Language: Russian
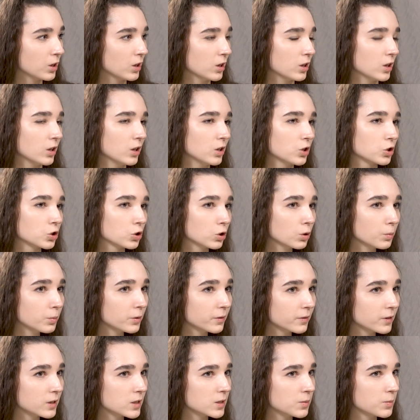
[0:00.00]
и что бы
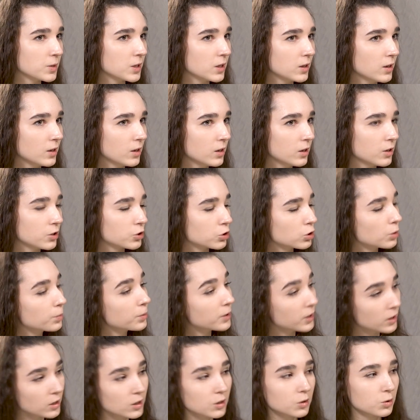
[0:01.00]
вы изменили, и что
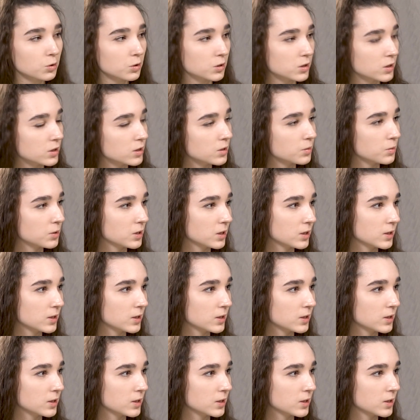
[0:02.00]
планируете изменить?